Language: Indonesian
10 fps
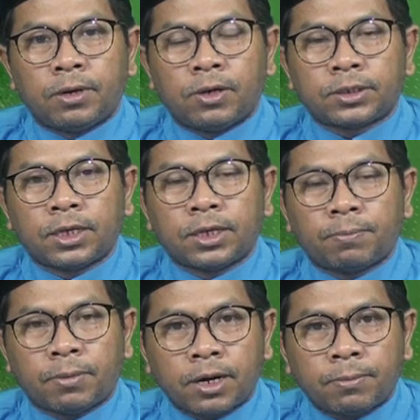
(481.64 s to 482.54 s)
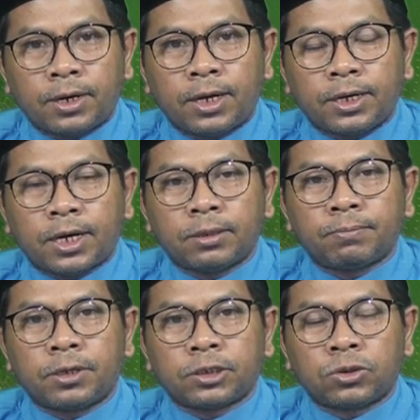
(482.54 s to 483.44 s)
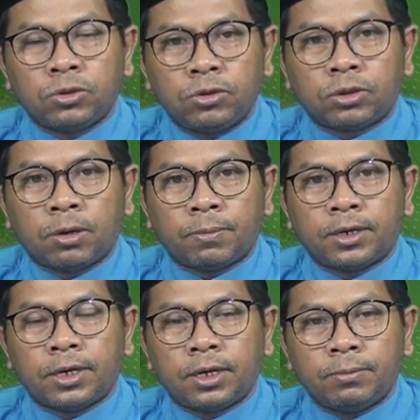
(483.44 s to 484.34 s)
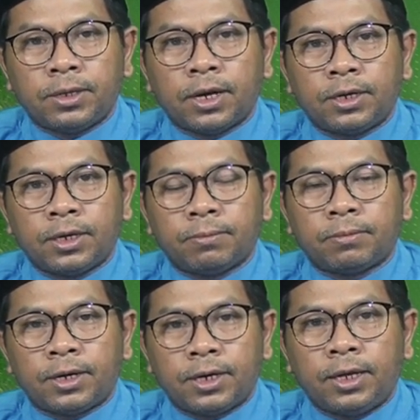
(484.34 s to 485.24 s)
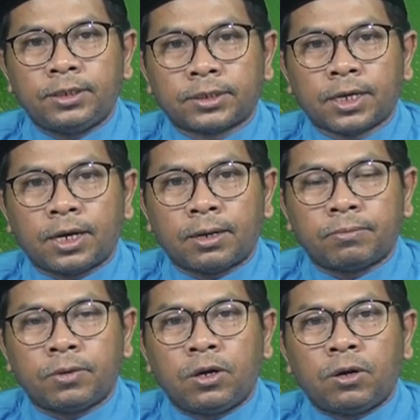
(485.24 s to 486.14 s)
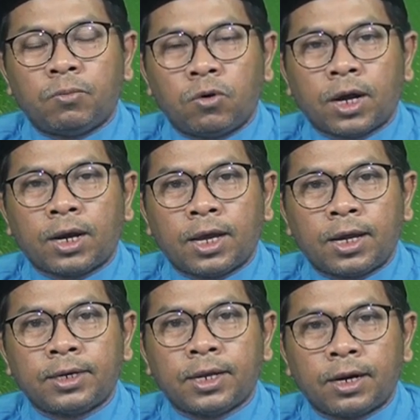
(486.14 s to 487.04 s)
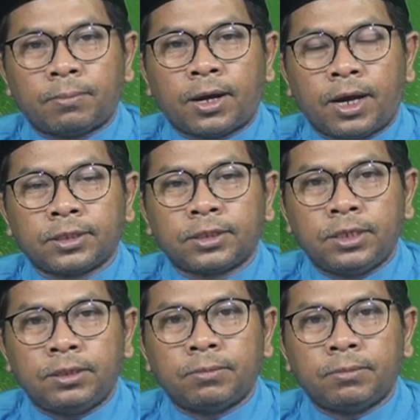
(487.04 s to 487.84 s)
bahwasanya para malaikat bersujud kepada Nabi Adam alaihissalam bukanlah dalam arti